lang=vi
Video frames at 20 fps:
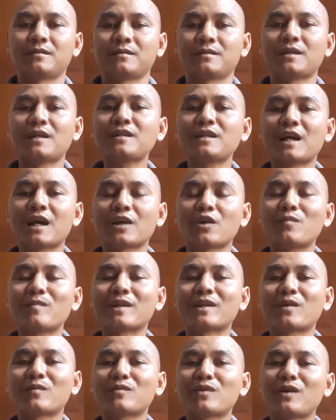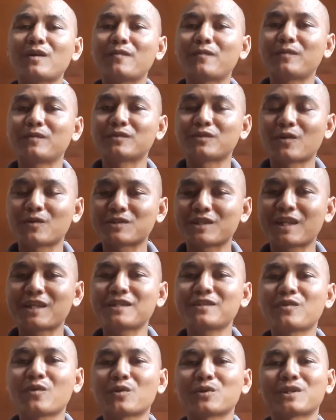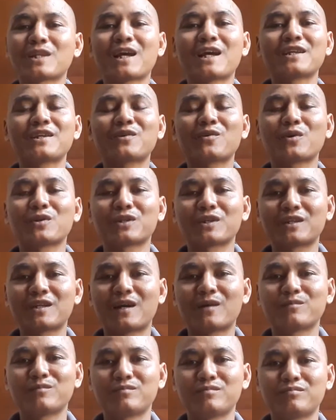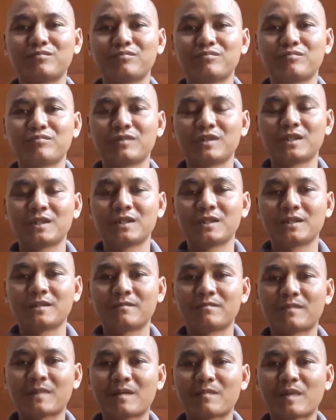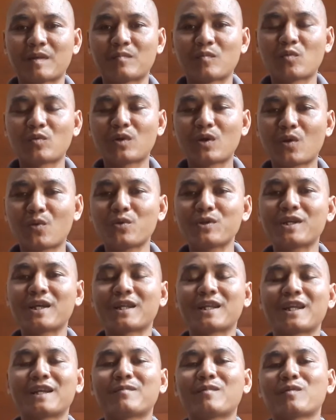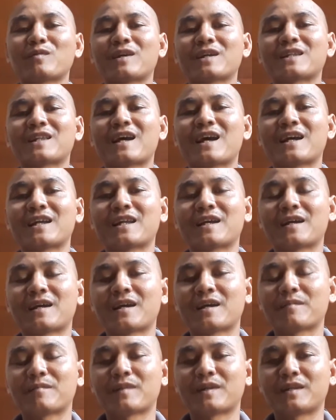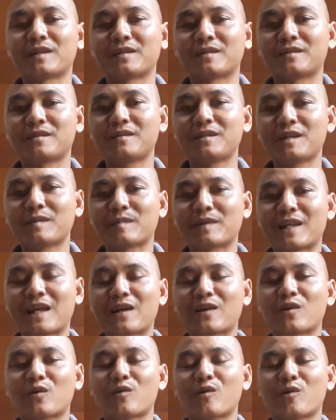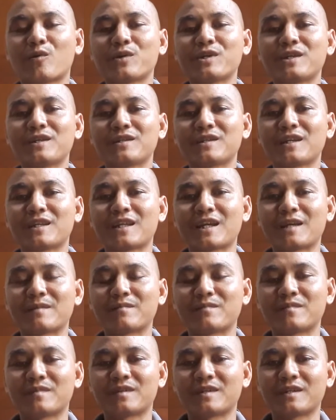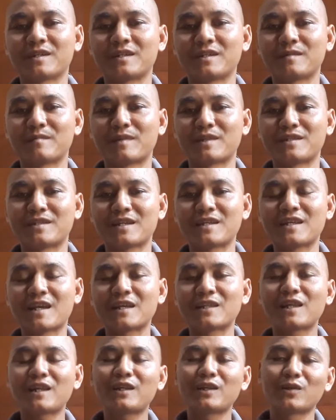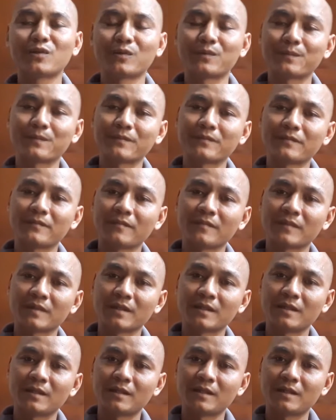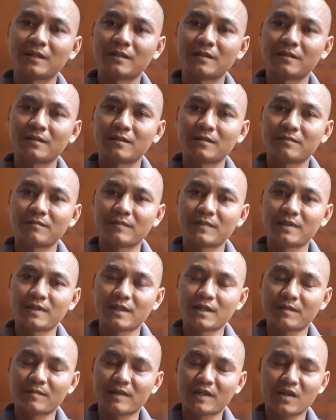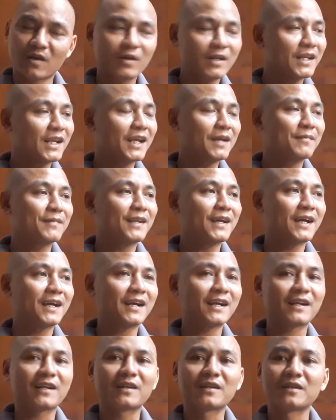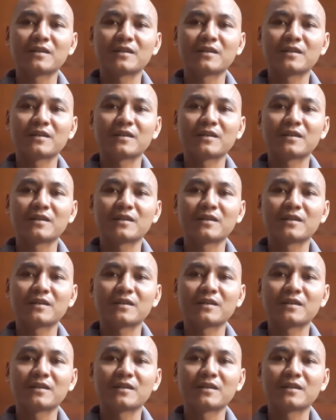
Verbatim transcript: vấn đề của mình không nói so sánh con tay với con tự động mà mình muốn nói với anh em một đề tài là mình trước khi mình đặt câu hỏi với anh em thì mình sẽ giải thích luôn bây giờ mình hỏi anh em là